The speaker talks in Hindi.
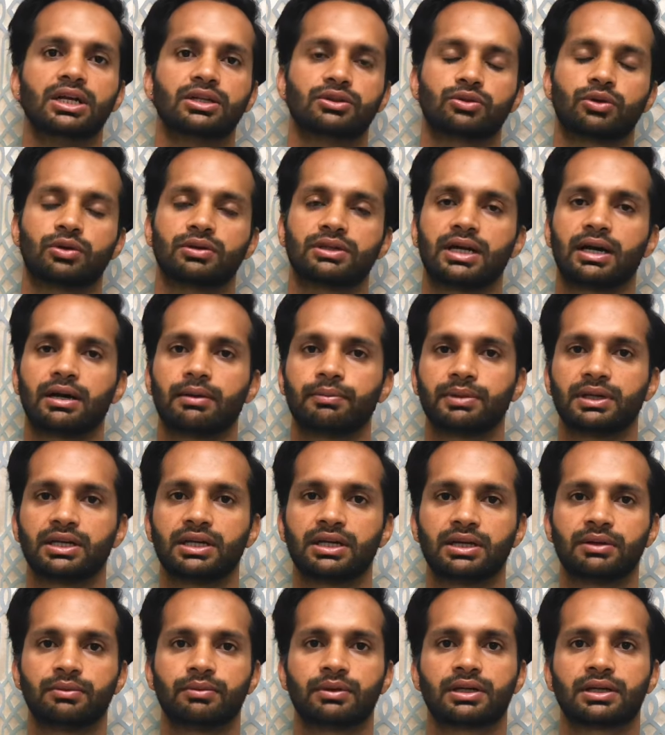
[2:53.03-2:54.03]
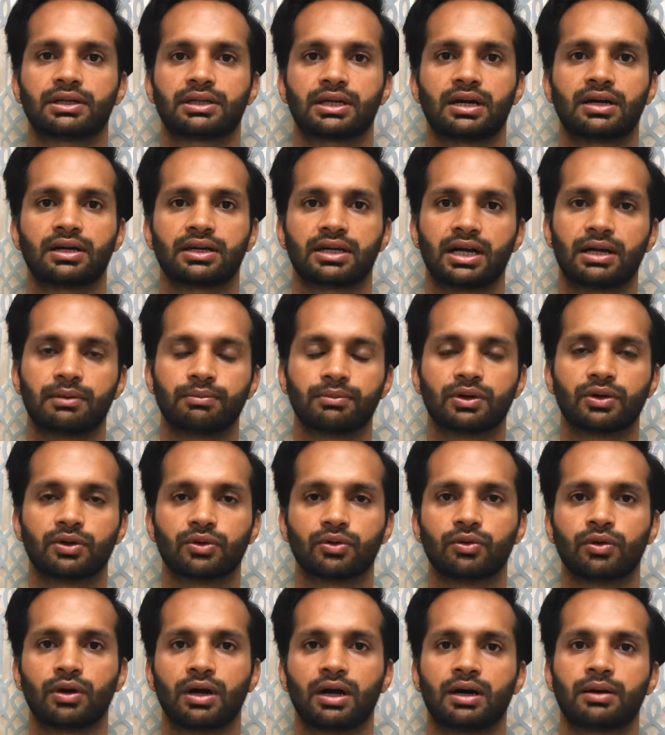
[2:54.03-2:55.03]
तो यहाँ पर लेबर का काम
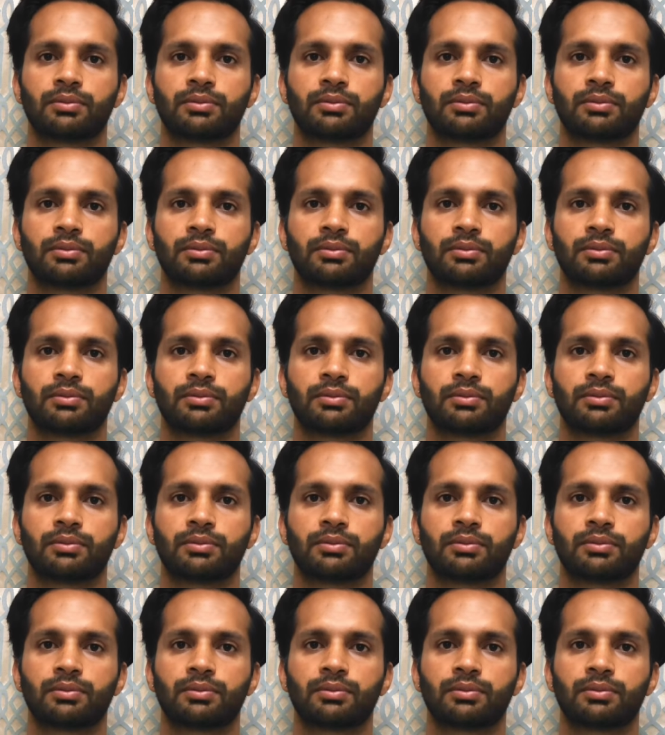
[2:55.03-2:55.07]
करो